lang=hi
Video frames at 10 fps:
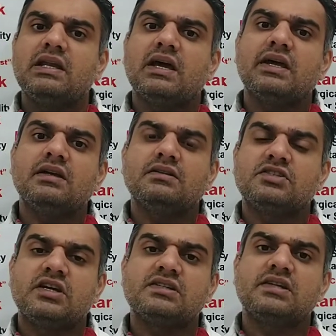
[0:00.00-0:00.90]
महिलाएं
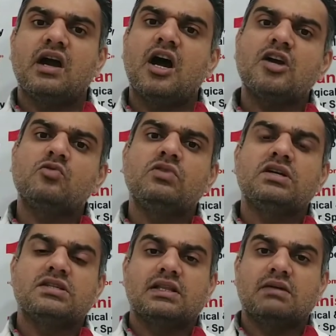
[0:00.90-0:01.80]
छः से आठ
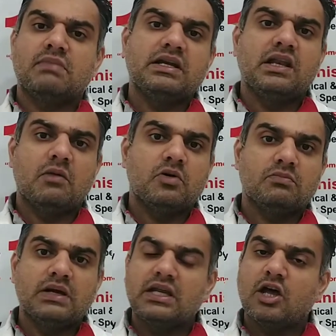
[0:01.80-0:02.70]
गुना ज़्यादा महिला
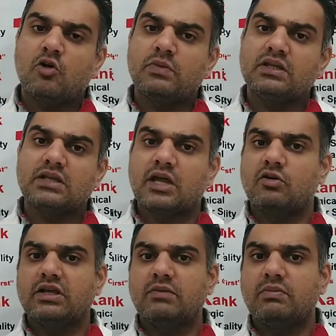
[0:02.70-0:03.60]
महिलाओं में
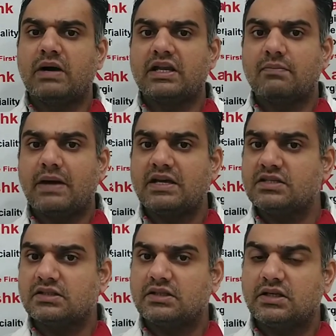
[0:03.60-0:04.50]
थायराइड की बीमारियां
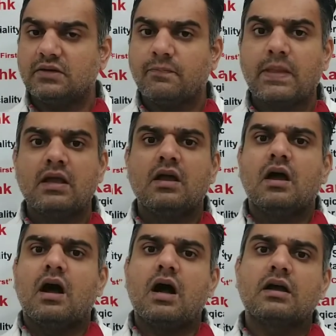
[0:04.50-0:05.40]
पाई जाती है
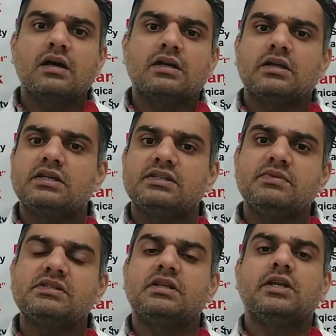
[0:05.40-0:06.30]
अगर
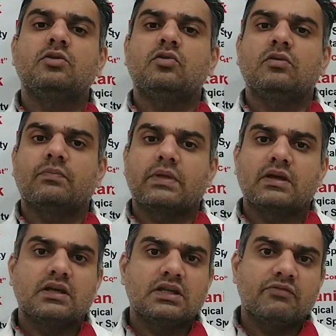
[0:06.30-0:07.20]
किसी भी स्त्री को
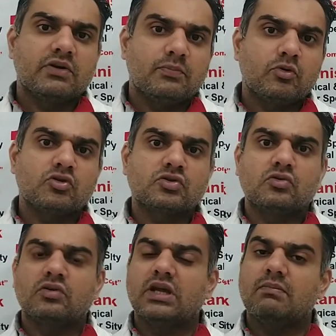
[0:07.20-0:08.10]
या फिर पुरुष
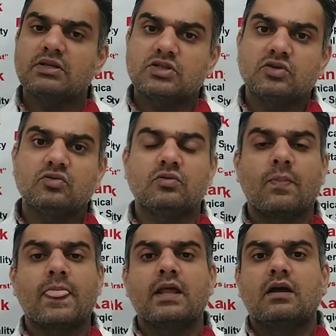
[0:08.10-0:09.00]
को या बच्चे को
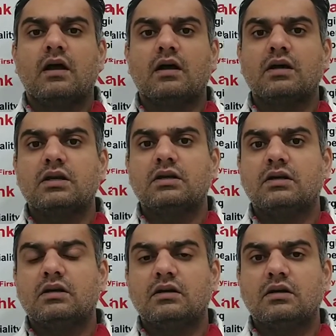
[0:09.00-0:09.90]
अगर
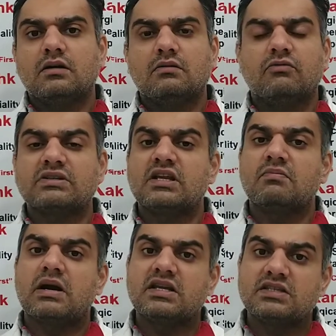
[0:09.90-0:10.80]

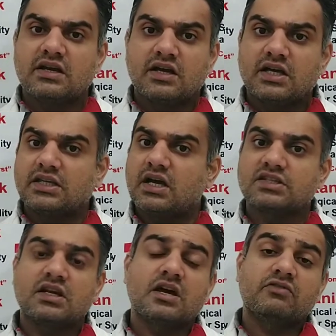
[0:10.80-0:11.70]
वज़न बढ़ जाना या
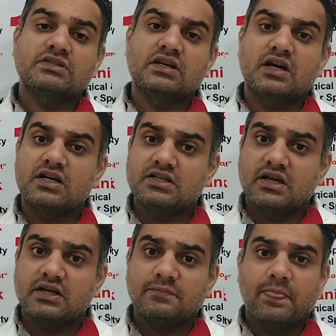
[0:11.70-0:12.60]
अचानक वज़न घट
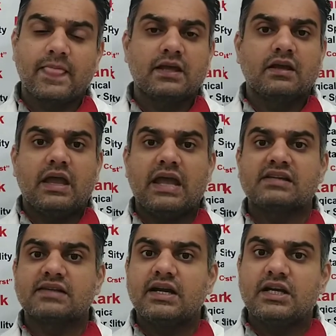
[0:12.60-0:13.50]
जाना
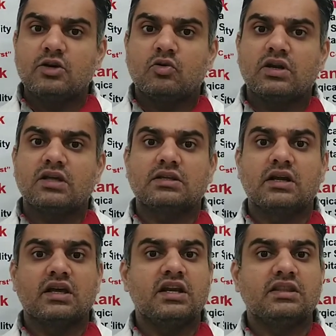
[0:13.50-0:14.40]
एंग्जाइटी होना
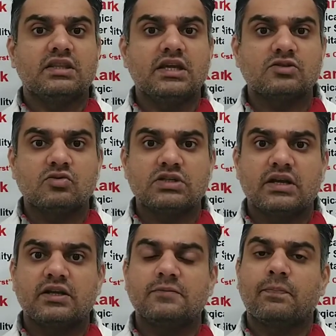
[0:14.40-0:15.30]
धड़कने तेज़ हो
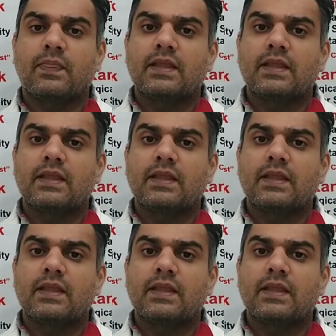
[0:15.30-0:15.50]
जाना